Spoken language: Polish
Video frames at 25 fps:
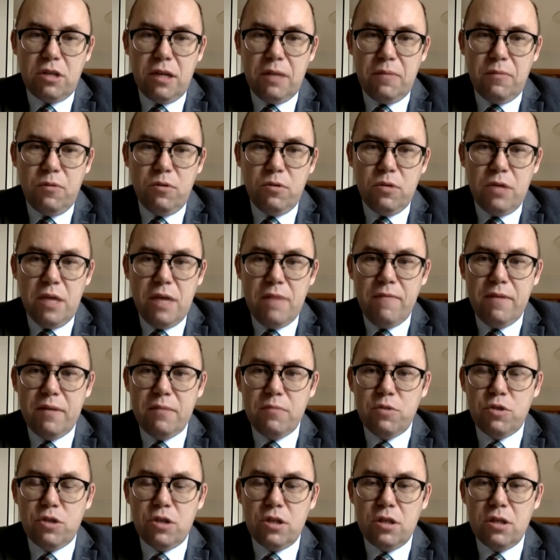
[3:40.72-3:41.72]
temu nie
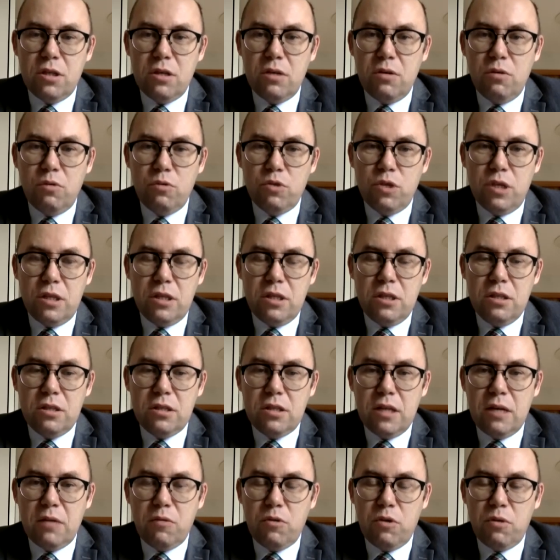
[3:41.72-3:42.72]
wiem, czy
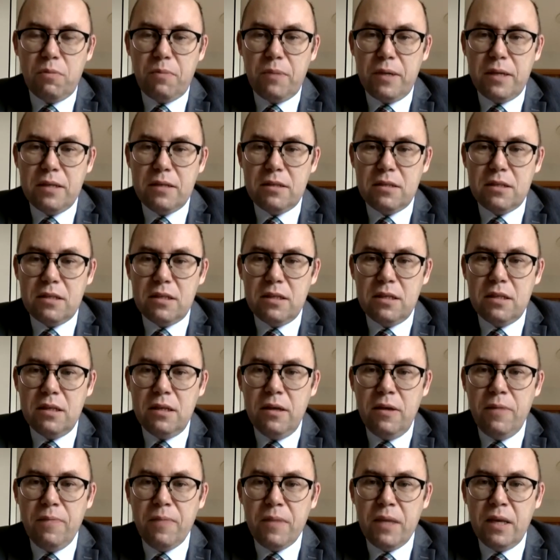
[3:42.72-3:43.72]
urzędnicy europejscy,
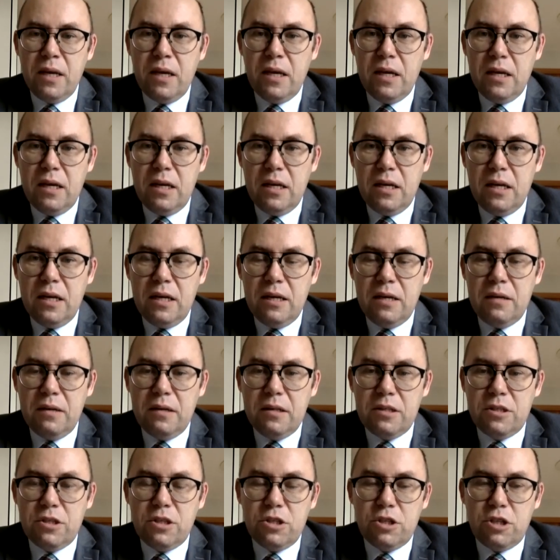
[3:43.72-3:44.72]

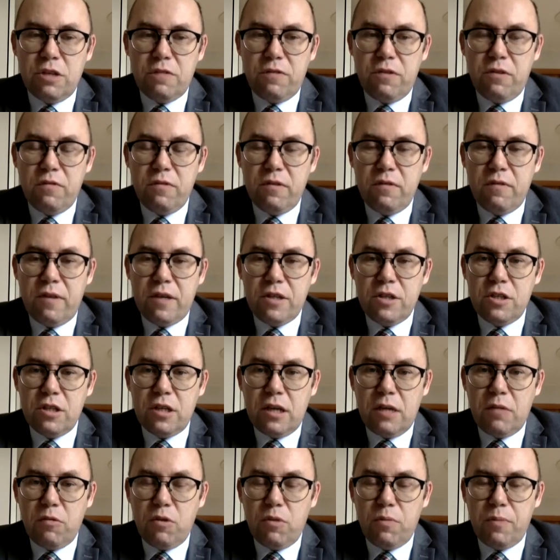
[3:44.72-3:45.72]
y, czy szefowie
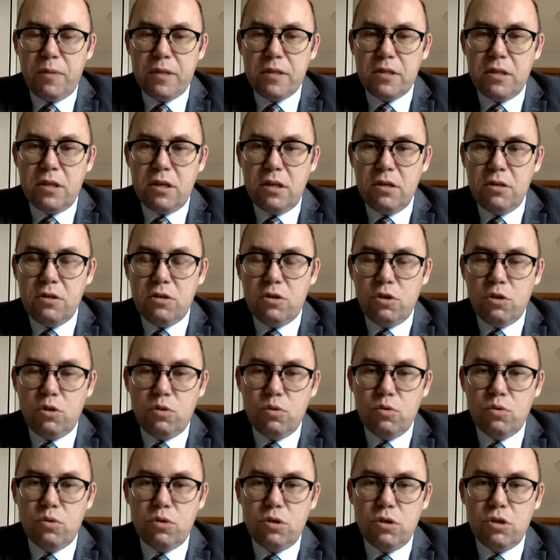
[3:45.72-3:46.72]
ważnych europejskich
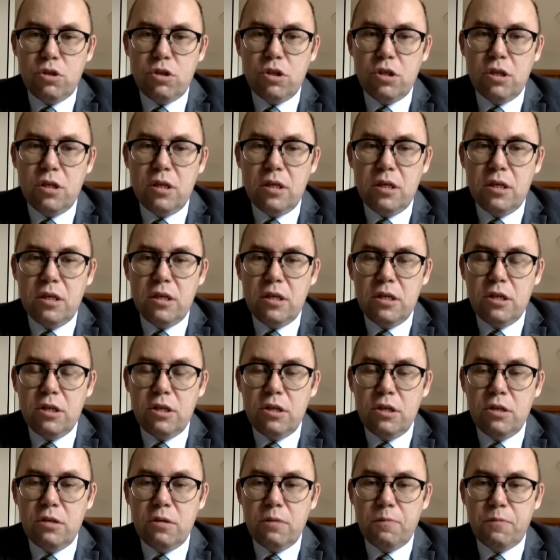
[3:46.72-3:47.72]
instytucji, czy
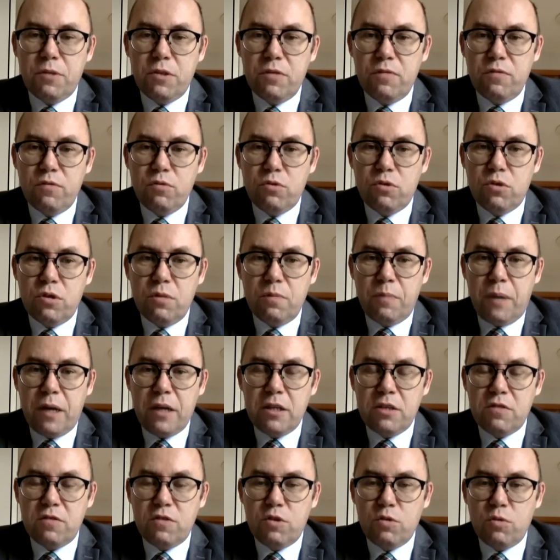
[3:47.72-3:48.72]
przywódcy
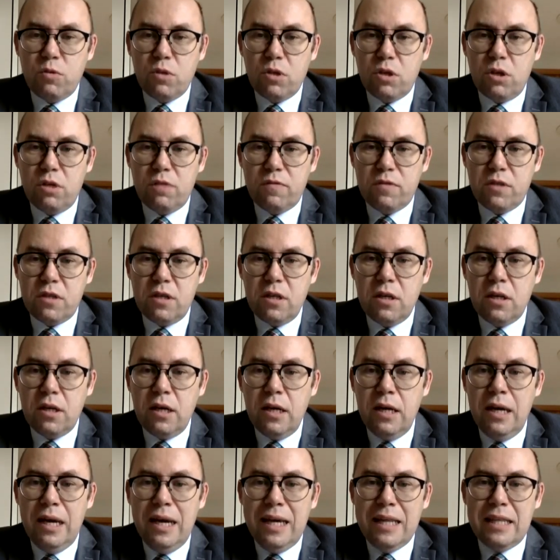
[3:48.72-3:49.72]
państw członkowskich
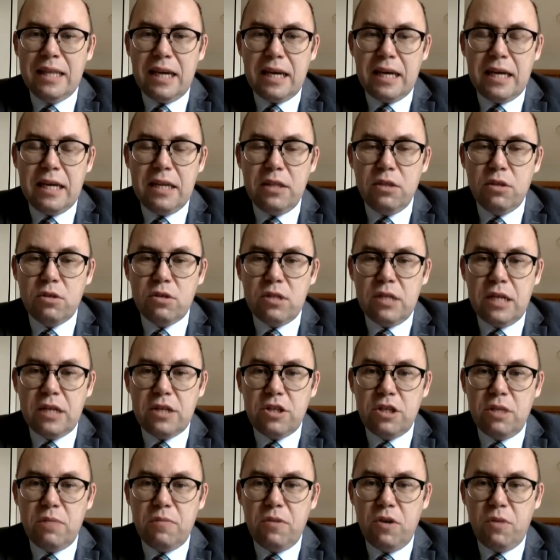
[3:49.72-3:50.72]
tak
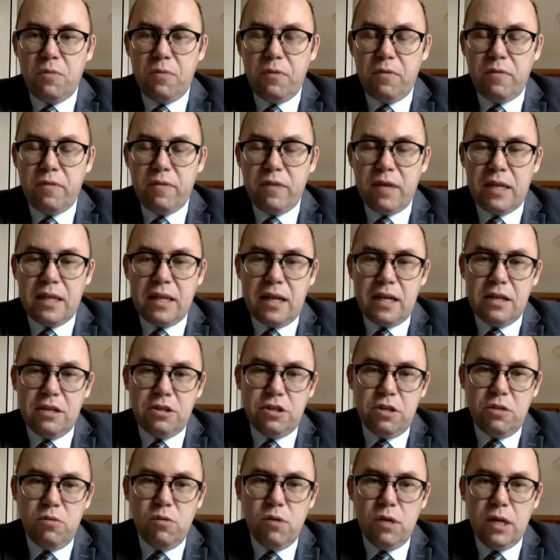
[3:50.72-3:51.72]
jednoznacznie by opowiadali
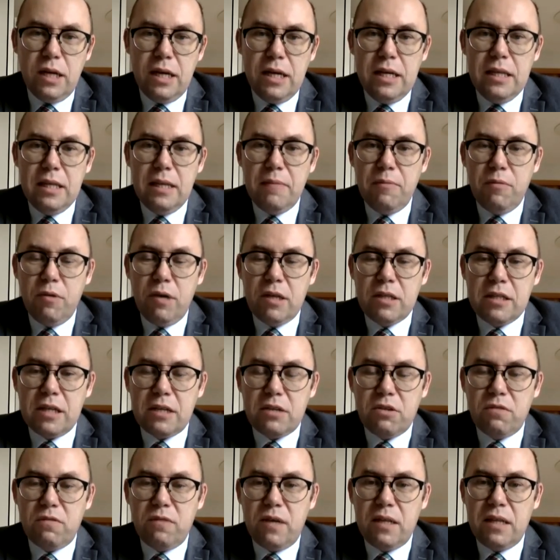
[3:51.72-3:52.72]
się. Ukraina była
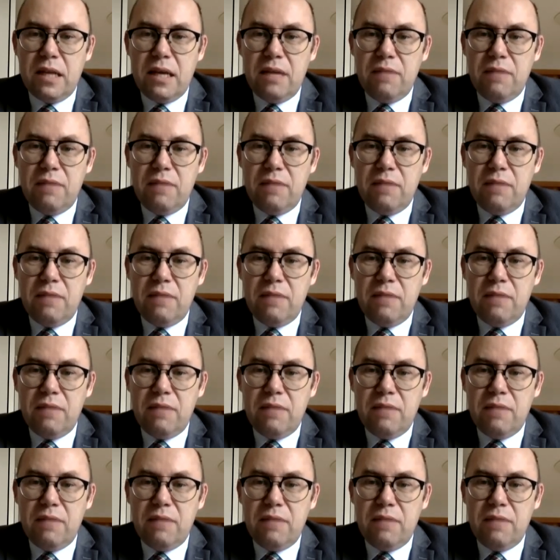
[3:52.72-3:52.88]
traktowana